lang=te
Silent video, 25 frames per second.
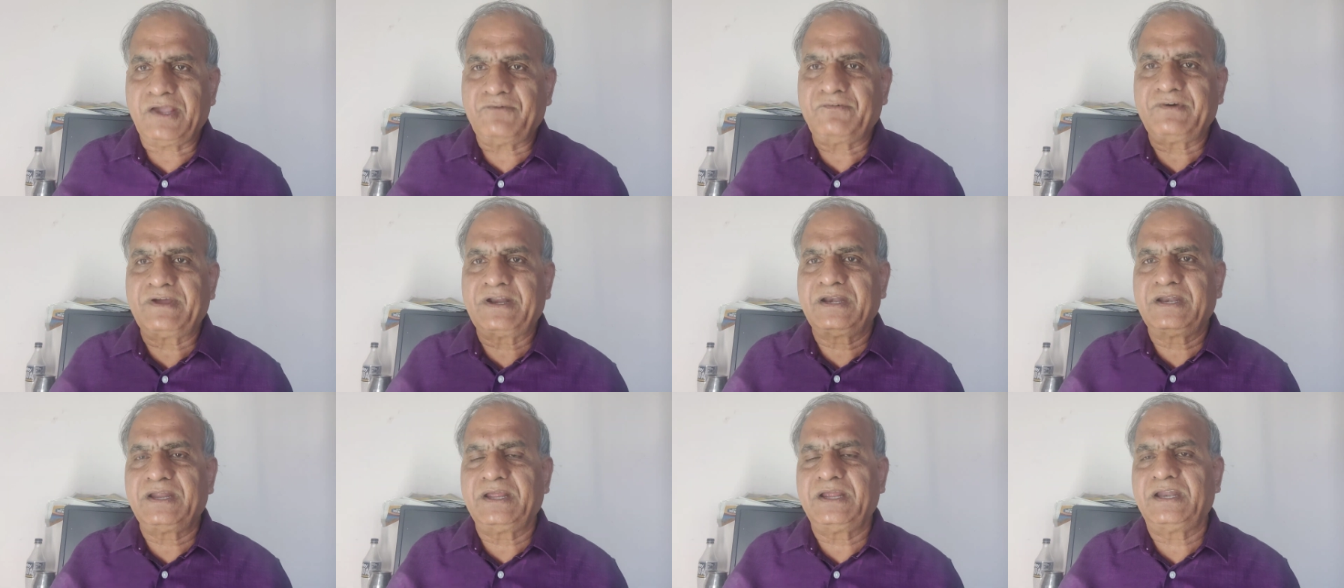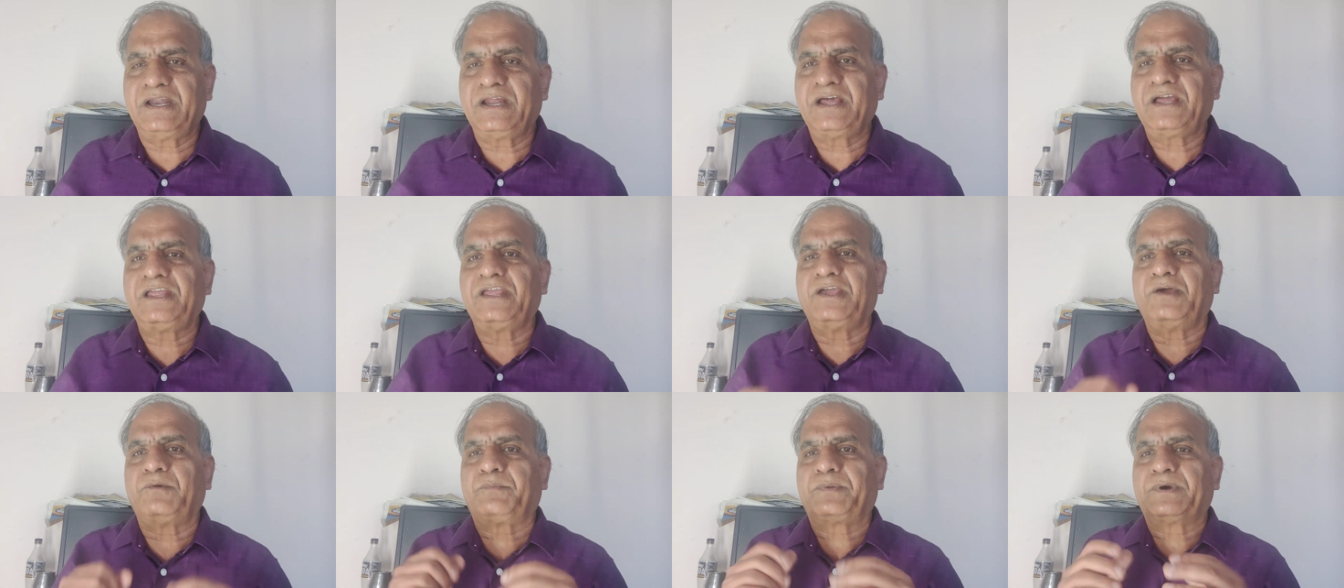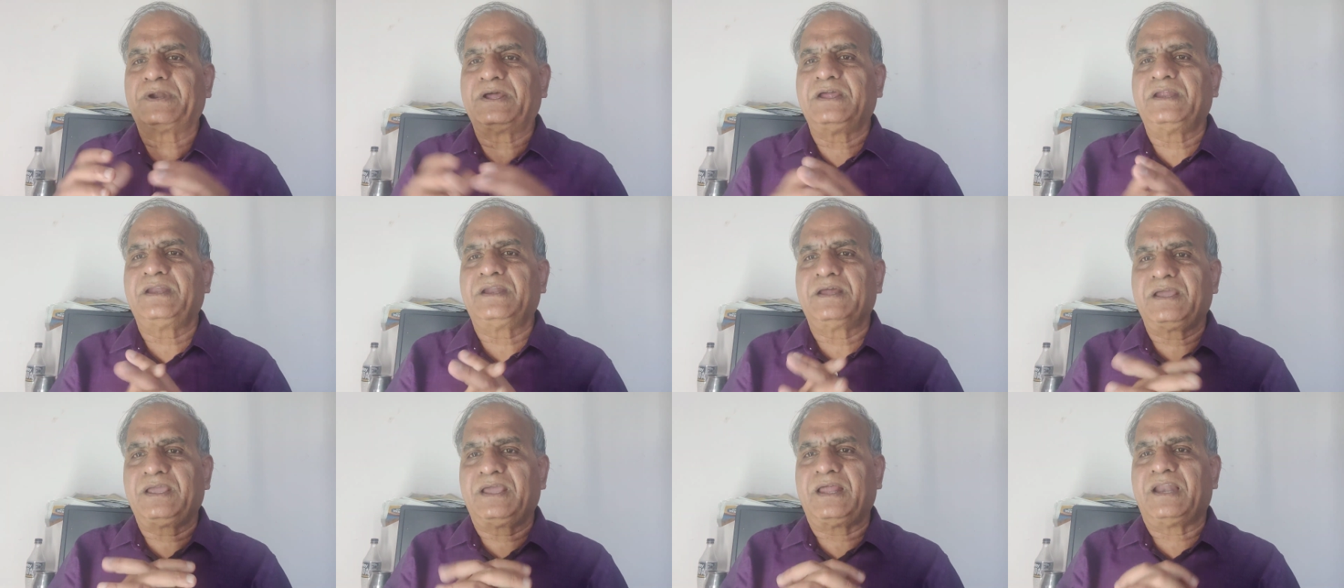ఎవరినైనా
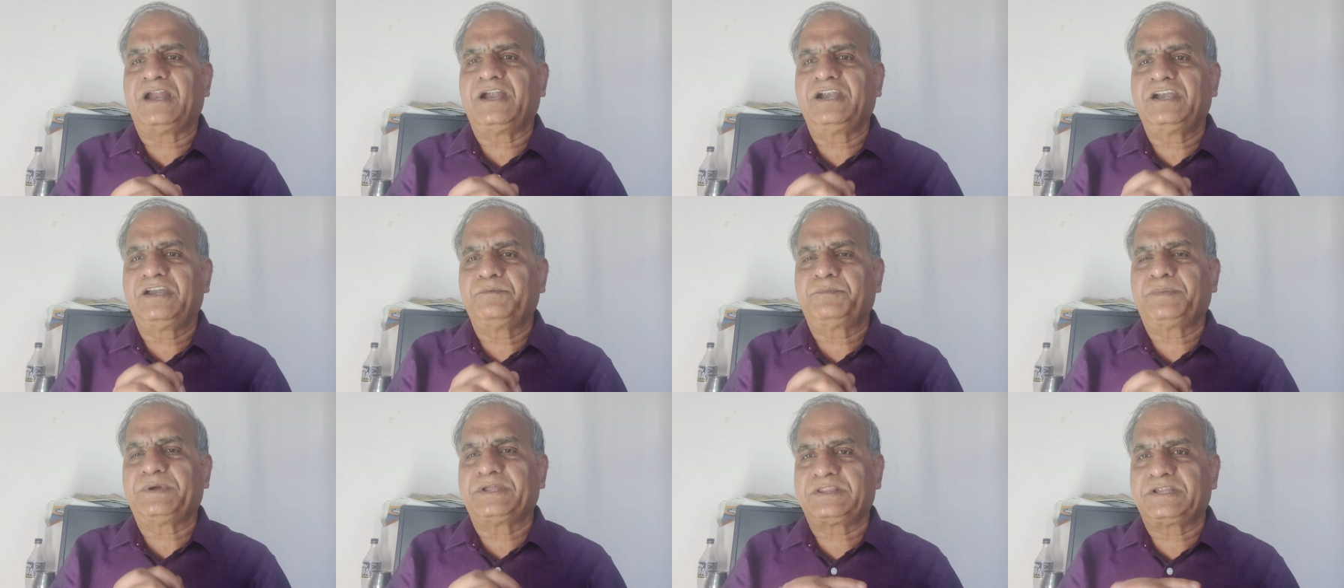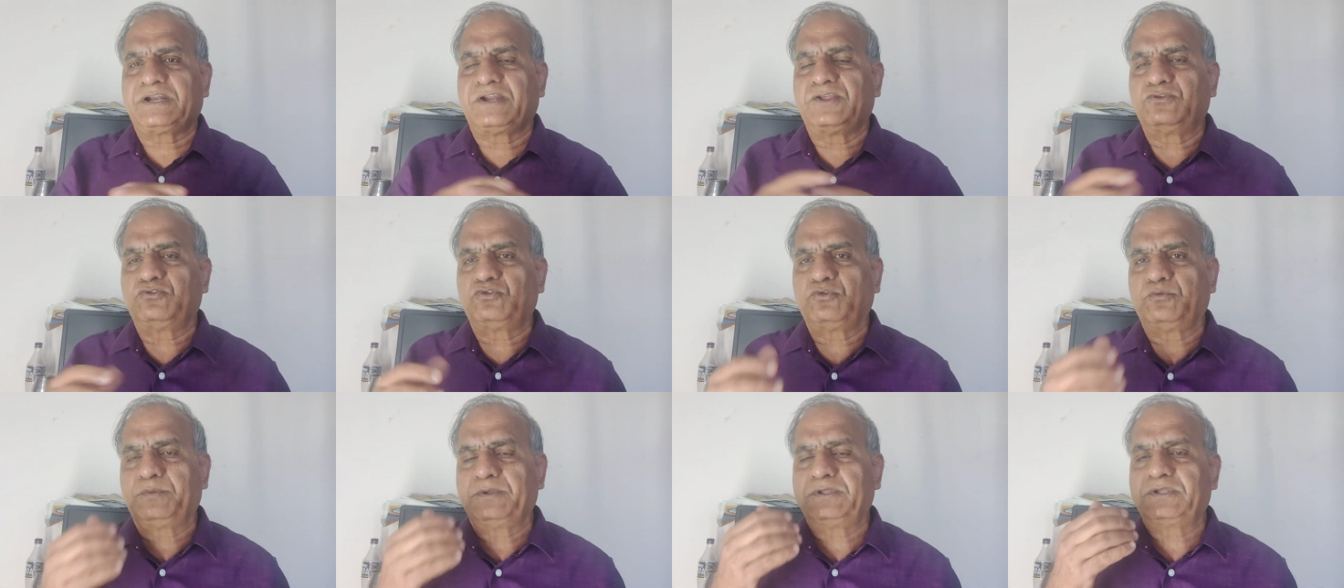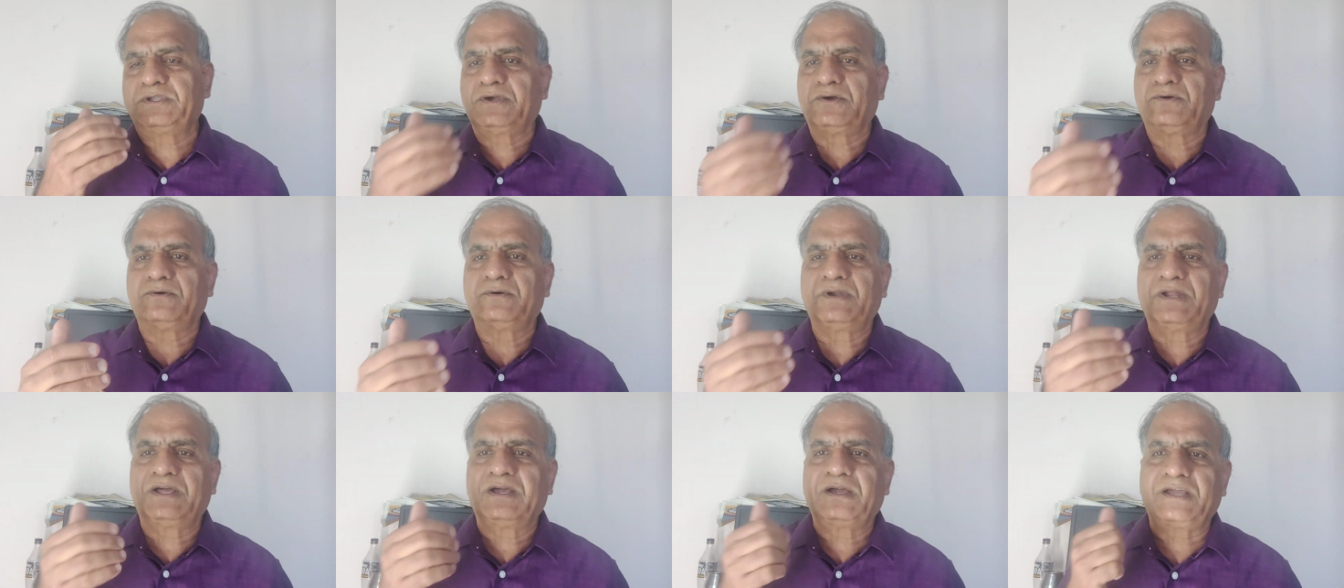ఎప్పుడైనా ఎలాంటి పత్రం
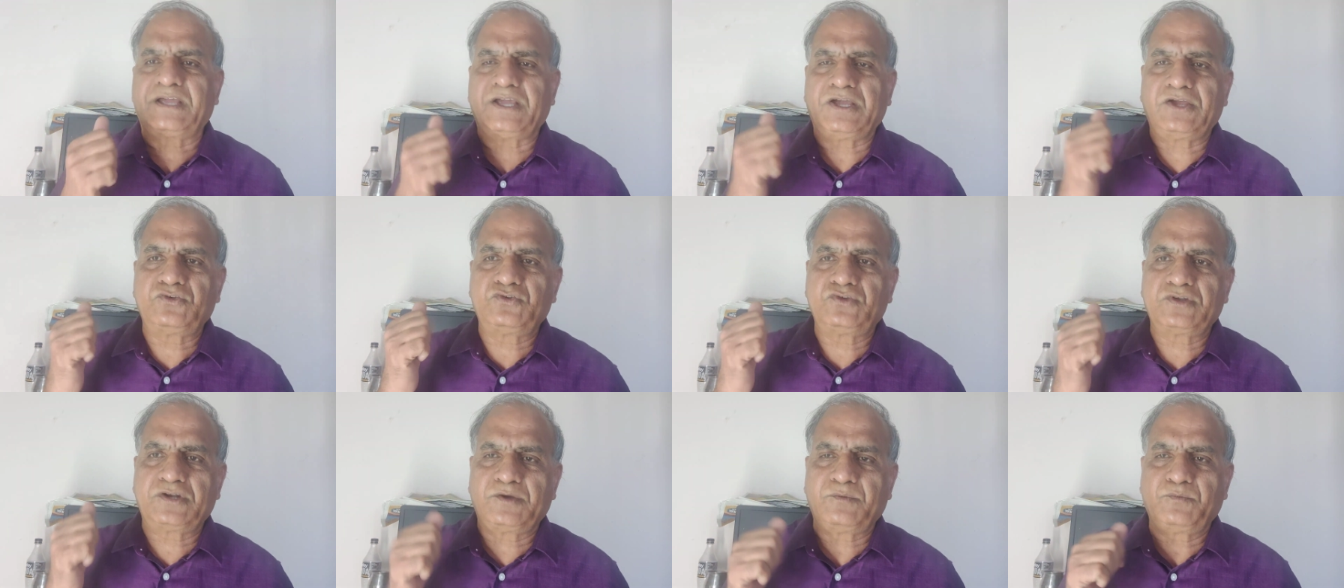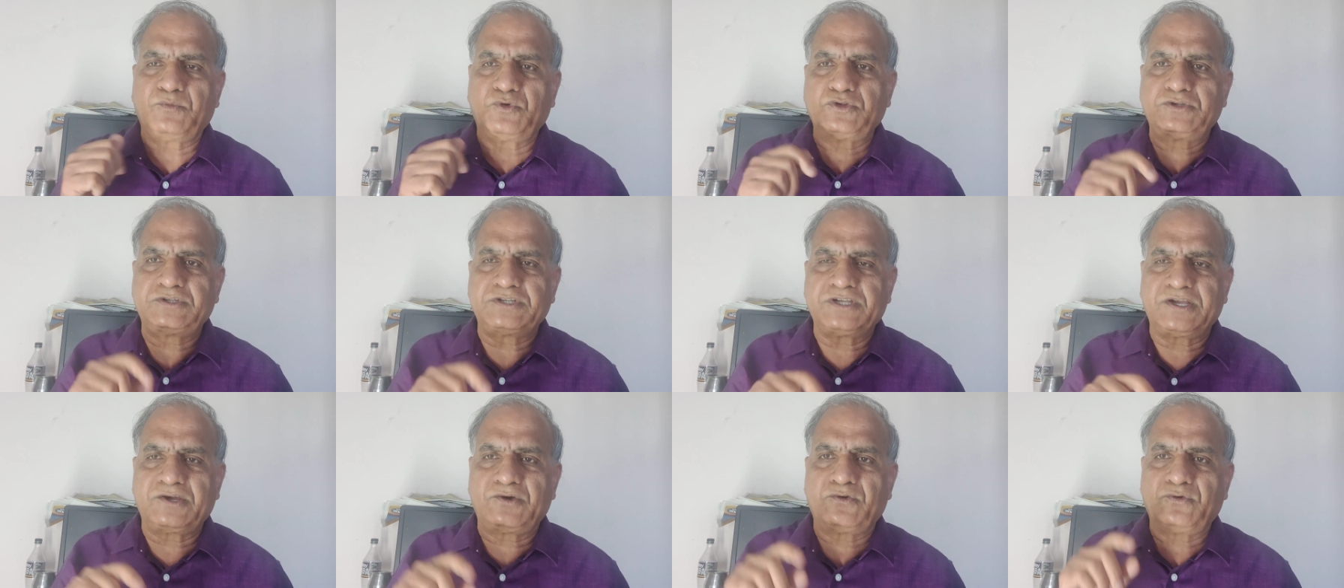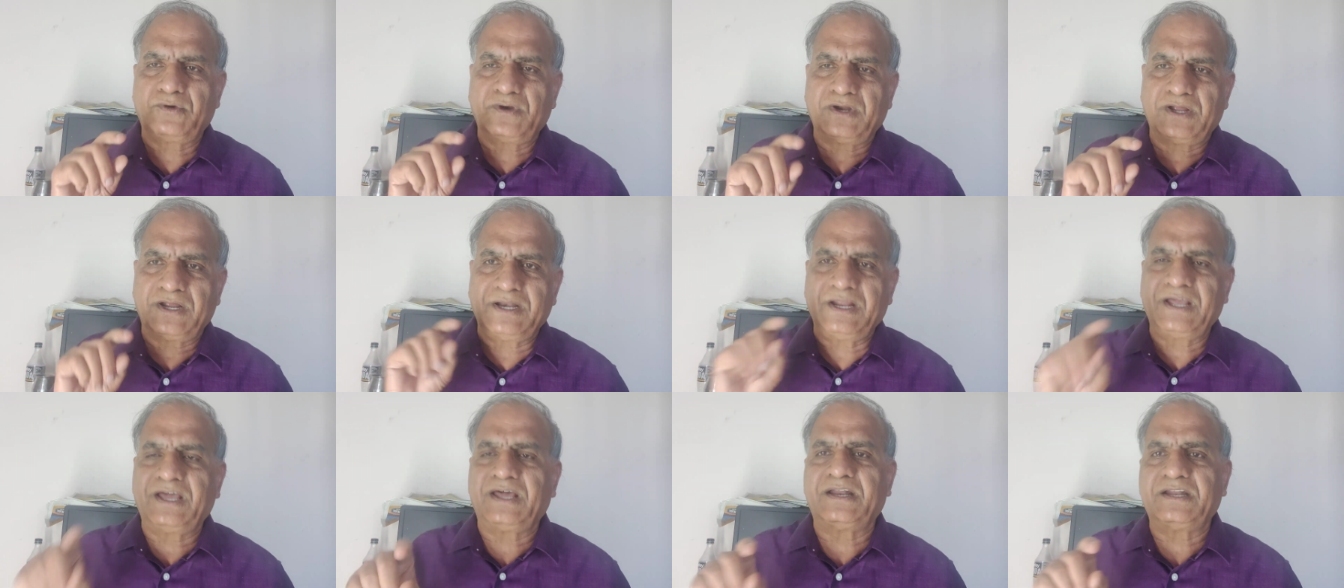చూపించకుండా కేసు నమోదు
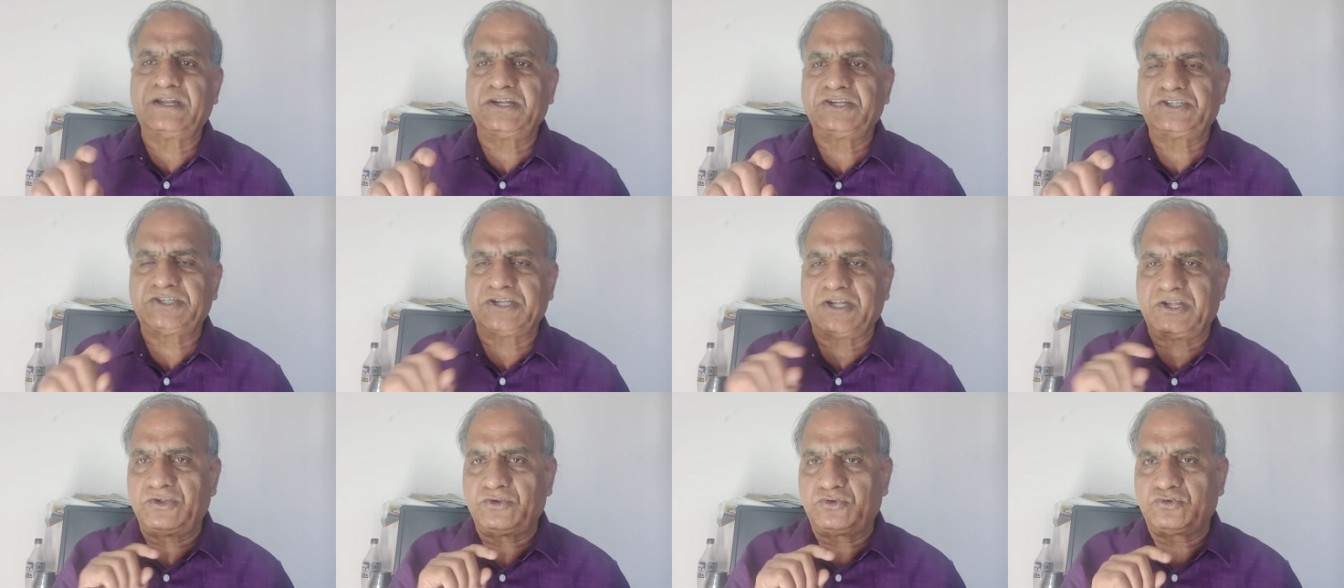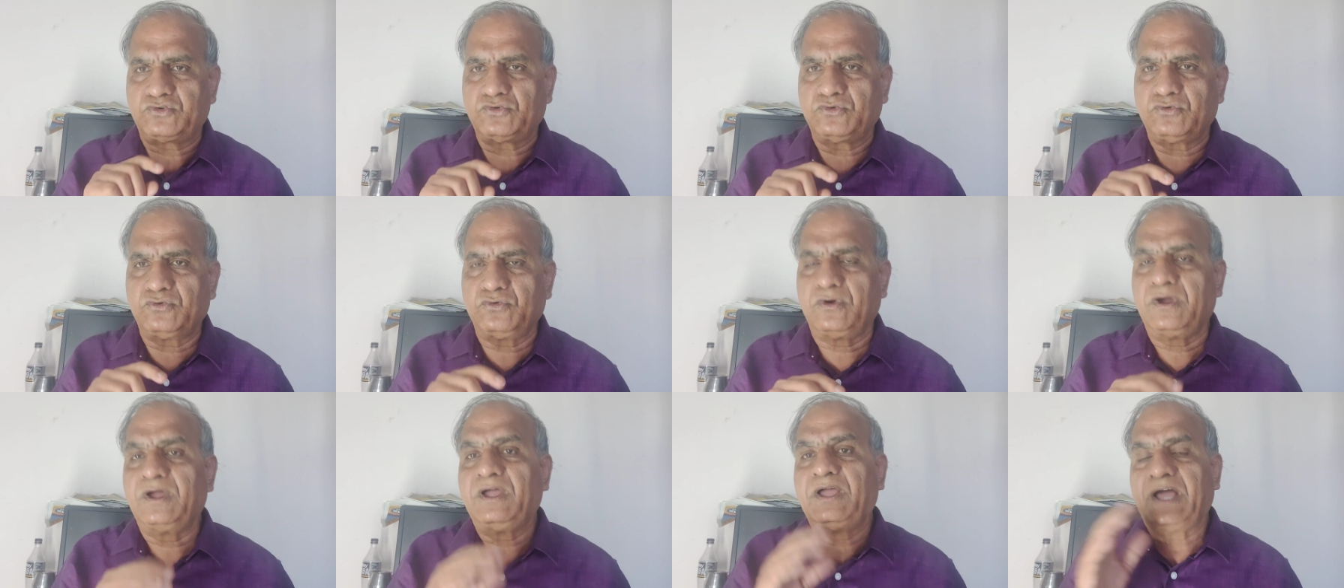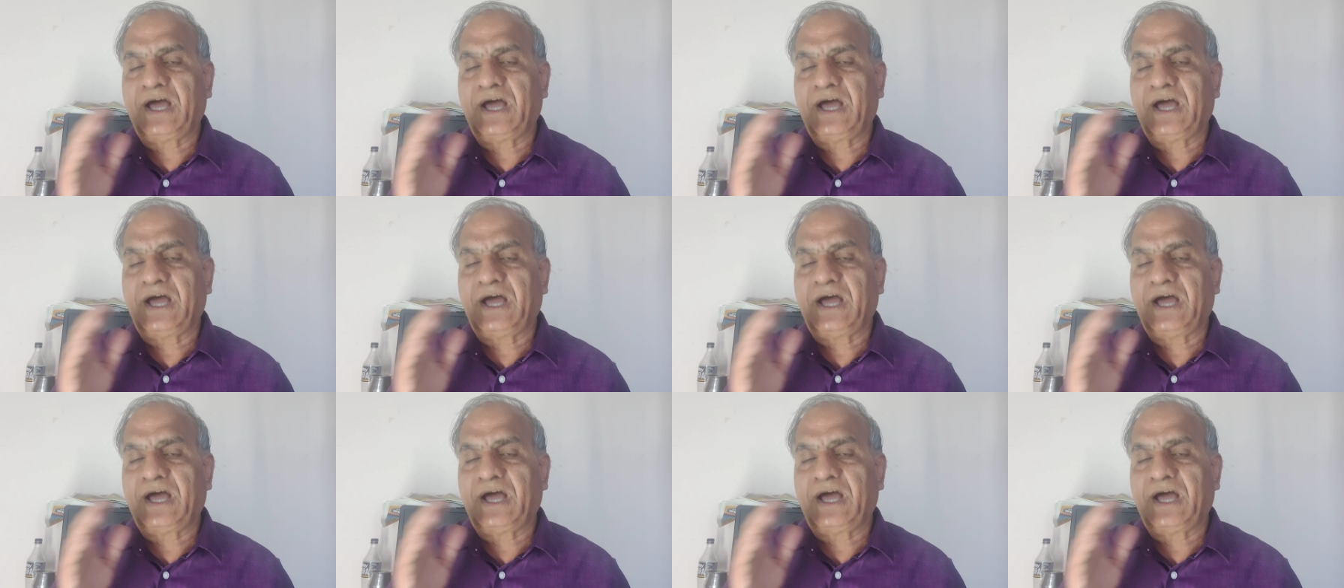చేయకుండానే అరెస్ట్ చేయొచ్చు